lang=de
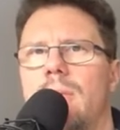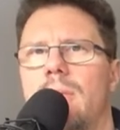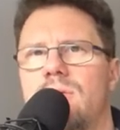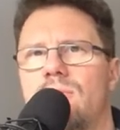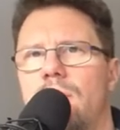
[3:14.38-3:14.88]

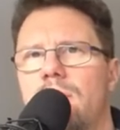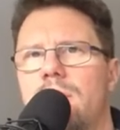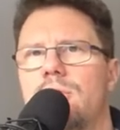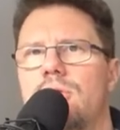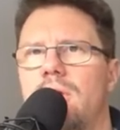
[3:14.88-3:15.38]
Als
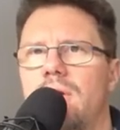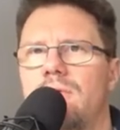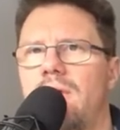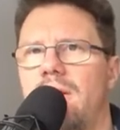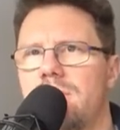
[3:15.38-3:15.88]
Folge entsteht ein
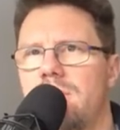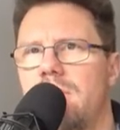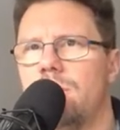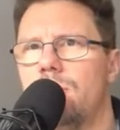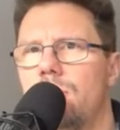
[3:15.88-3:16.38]
freies
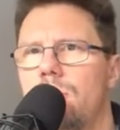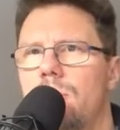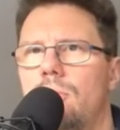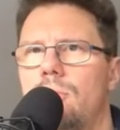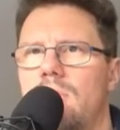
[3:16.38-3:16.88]
Elektron
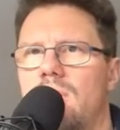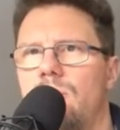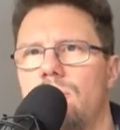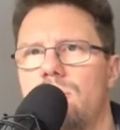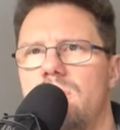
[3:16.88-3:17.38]
und ein
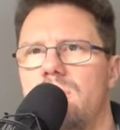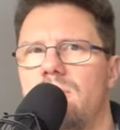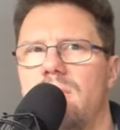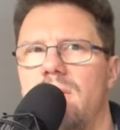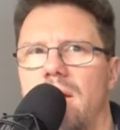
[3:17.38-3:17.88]

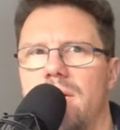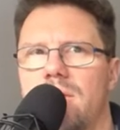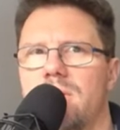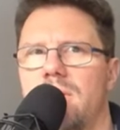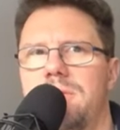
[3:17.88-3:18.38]
positiv
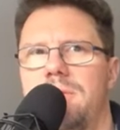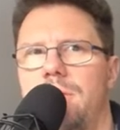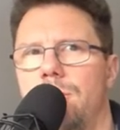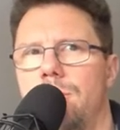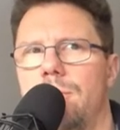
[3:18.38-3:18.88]
geladenes
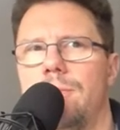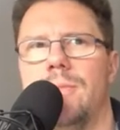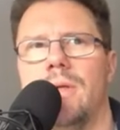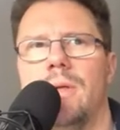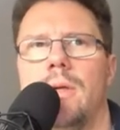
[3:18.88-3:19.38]
Restion.
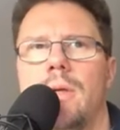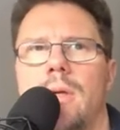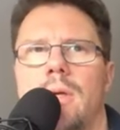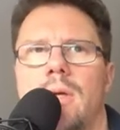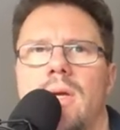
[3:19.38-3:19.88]

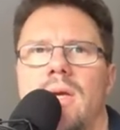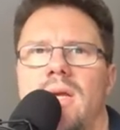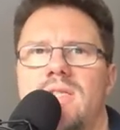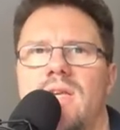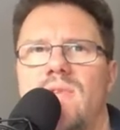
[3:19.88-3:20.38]

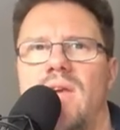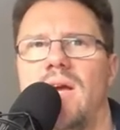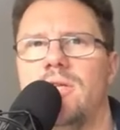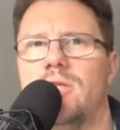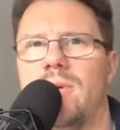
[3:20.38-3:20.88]
Jetzt haben wir ja
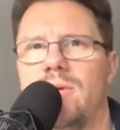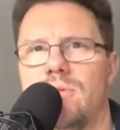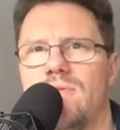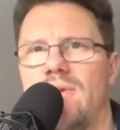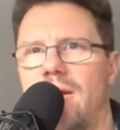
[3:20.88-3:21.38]
eine
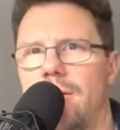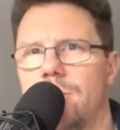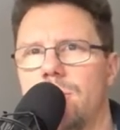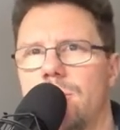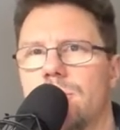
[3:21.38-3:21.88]
Spannungsquelle
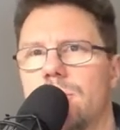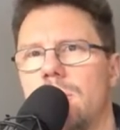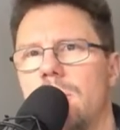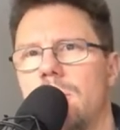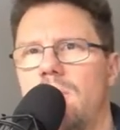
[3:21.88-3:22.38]
angeschlossen.
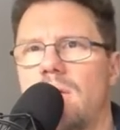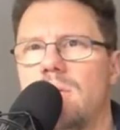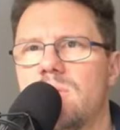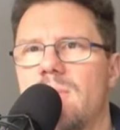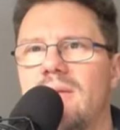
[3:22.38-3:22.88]
Und nach
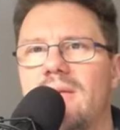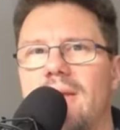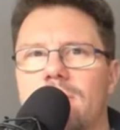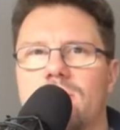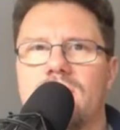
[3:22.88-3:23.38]
dem zweiten
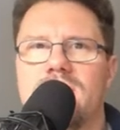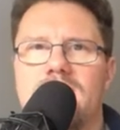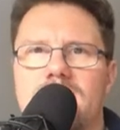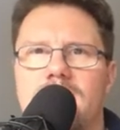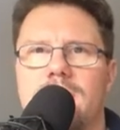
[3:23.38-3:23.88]
Kirchhoffschen
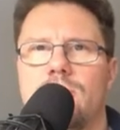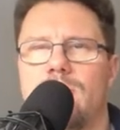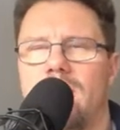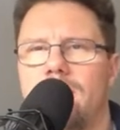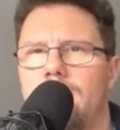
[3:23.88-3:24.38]
Gesetz liegt die
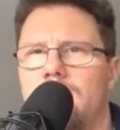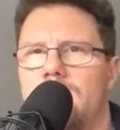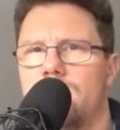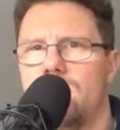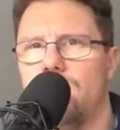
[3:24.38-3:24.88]
Spannung, die
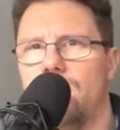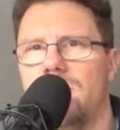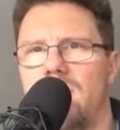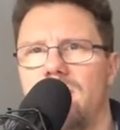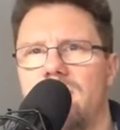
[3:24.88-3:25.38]
zwischen dem
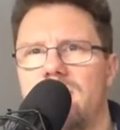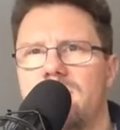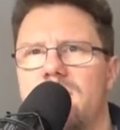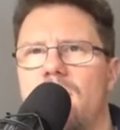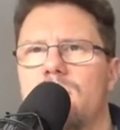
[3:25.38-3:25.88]
Polen der Quelle
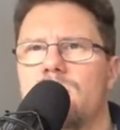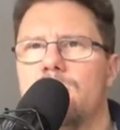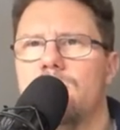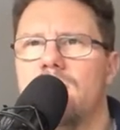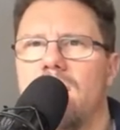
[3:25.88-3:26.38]
ist, ja auch
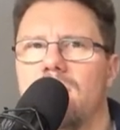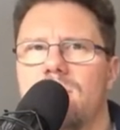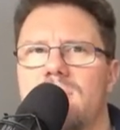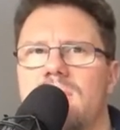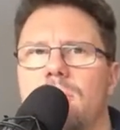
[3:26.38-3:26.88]
zwischen Draht-
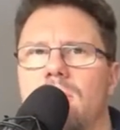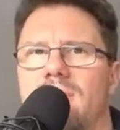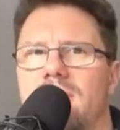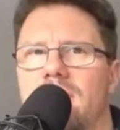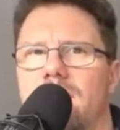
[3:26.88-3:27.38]
und
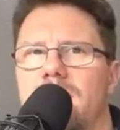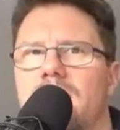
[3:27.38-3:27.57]
C-Rohrwand an.